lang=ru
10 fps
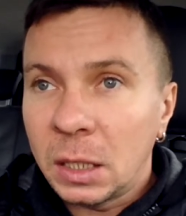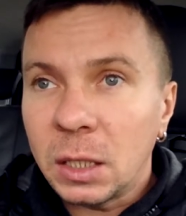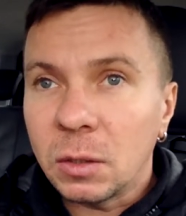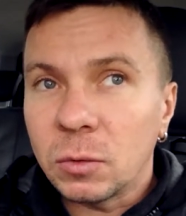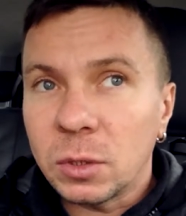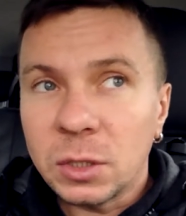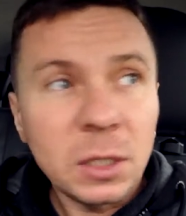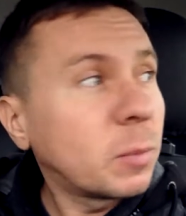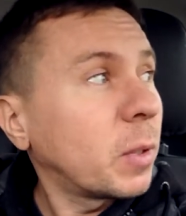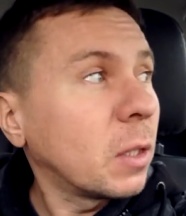Я вот
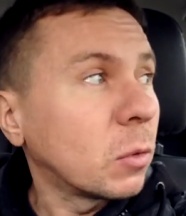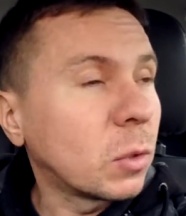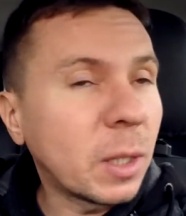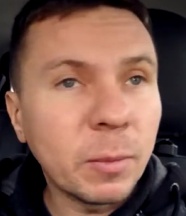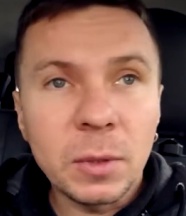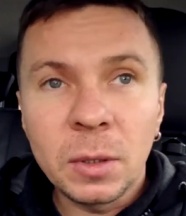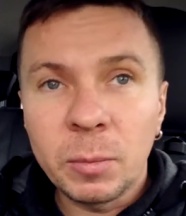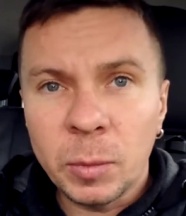сейчас поеду там, э,